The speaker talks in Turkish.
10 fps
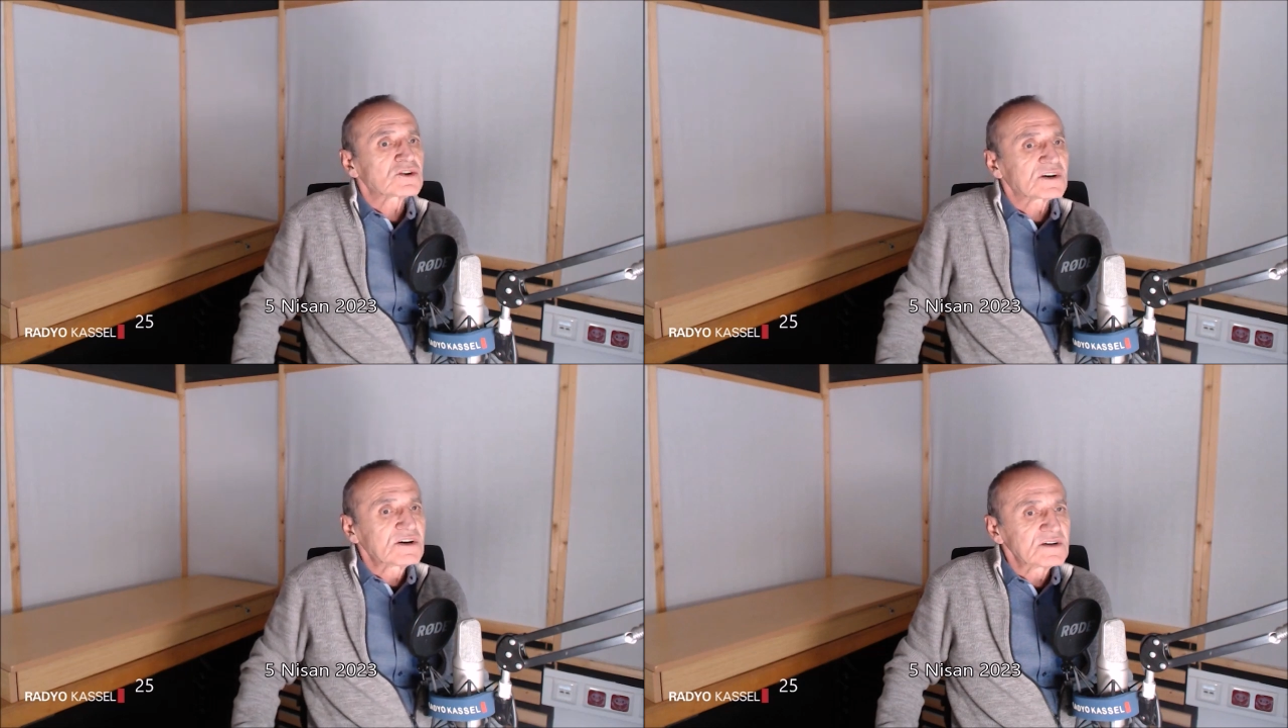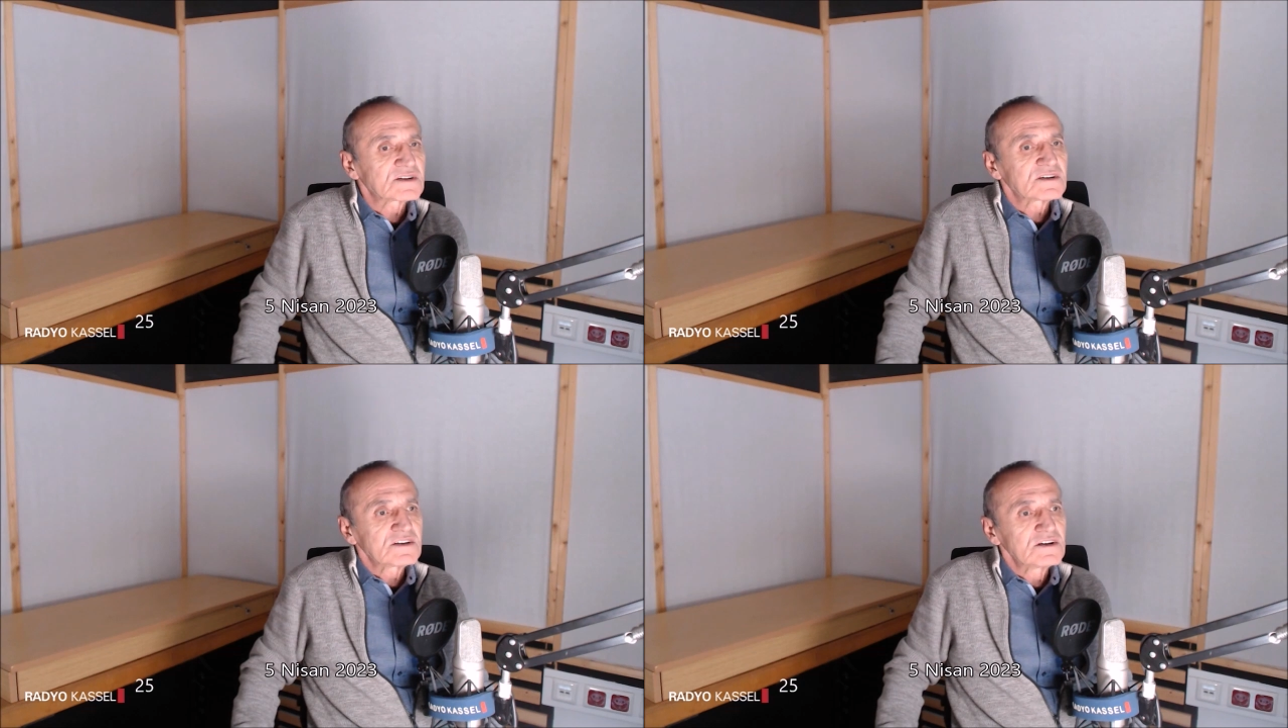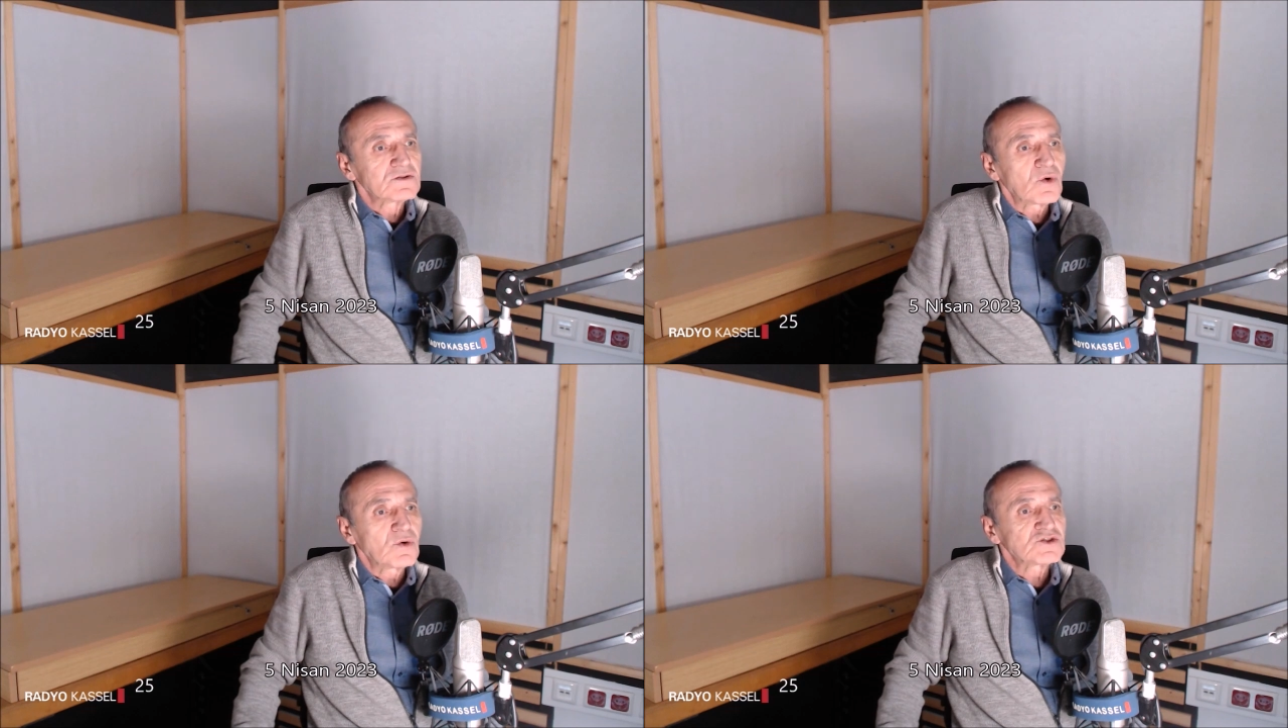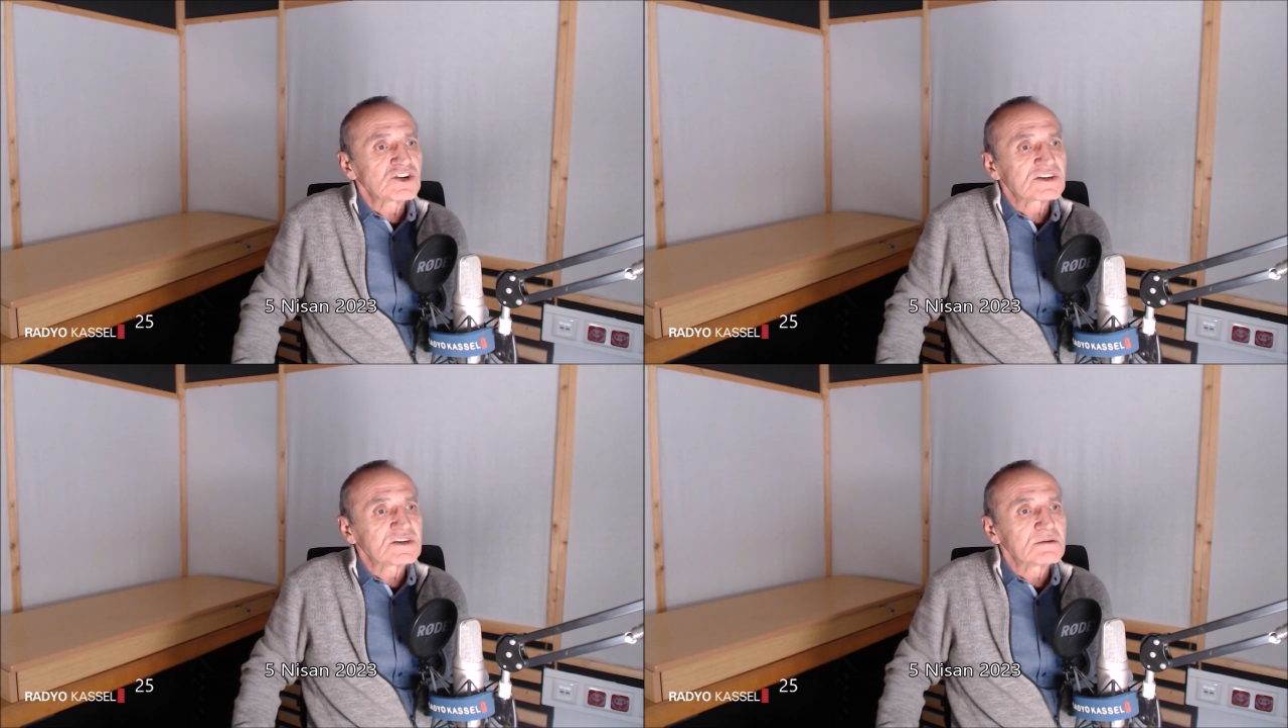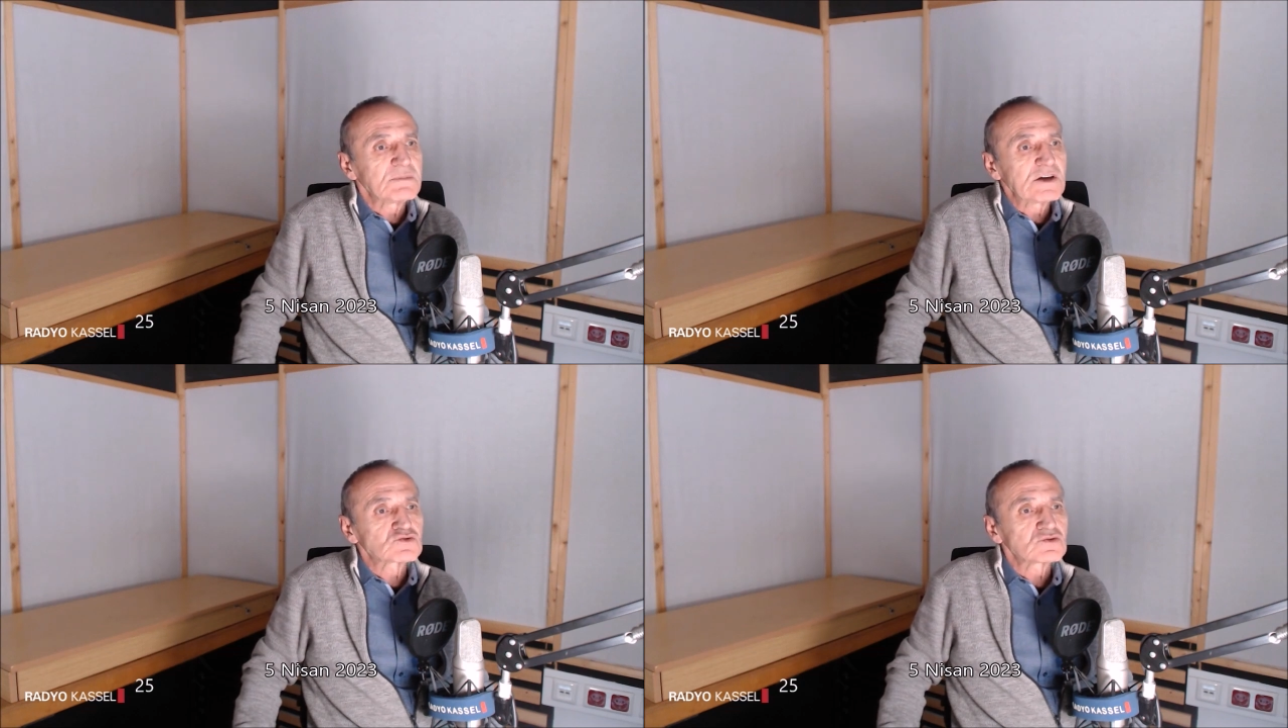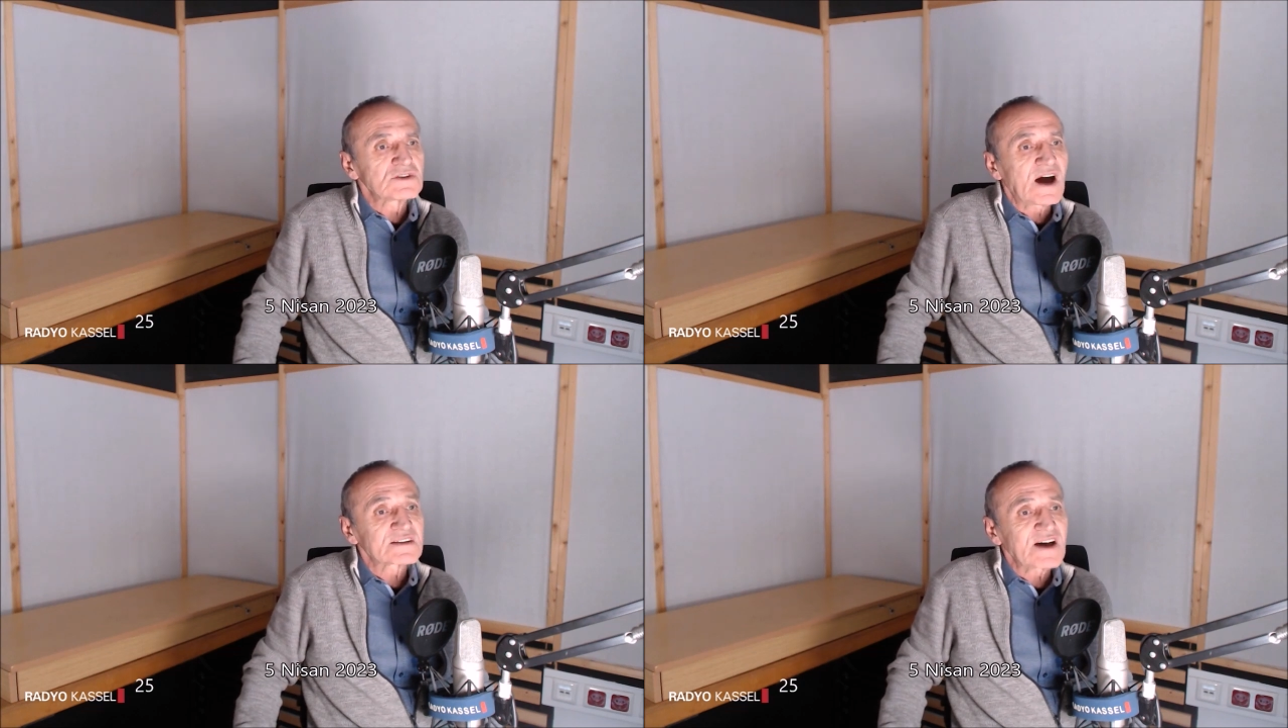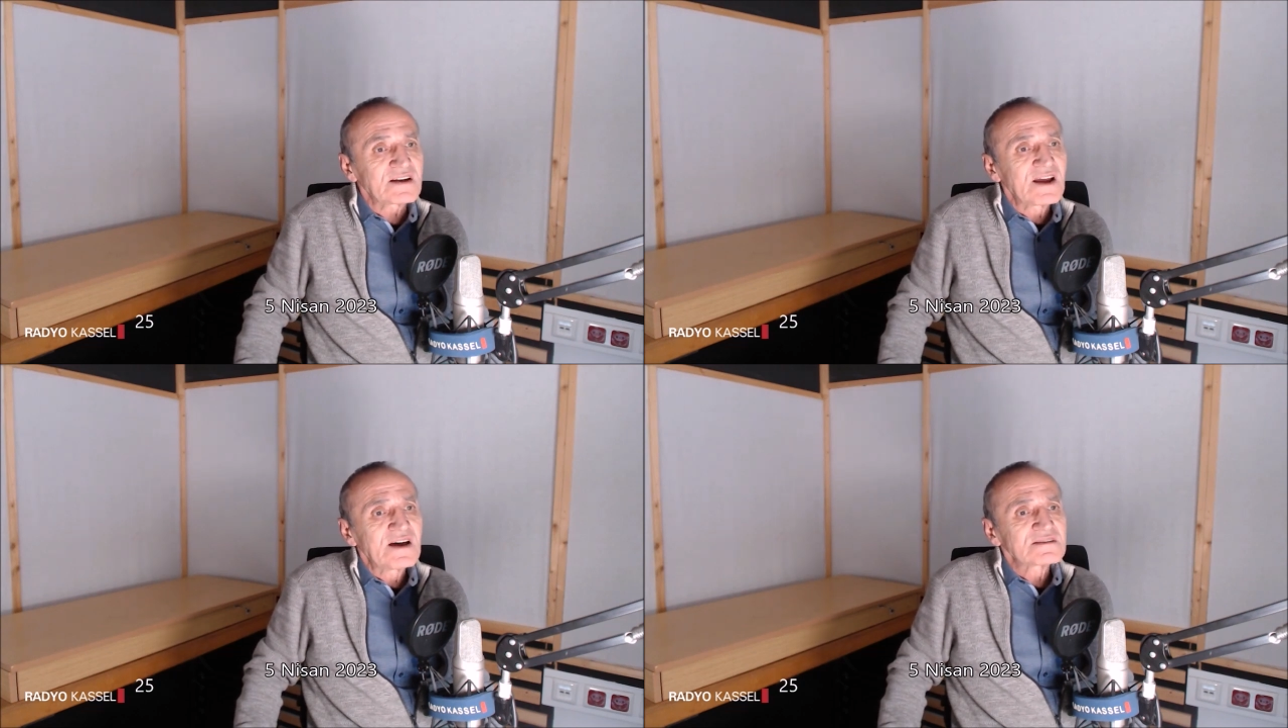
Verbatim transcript: 40 yıl önceki mezunlardan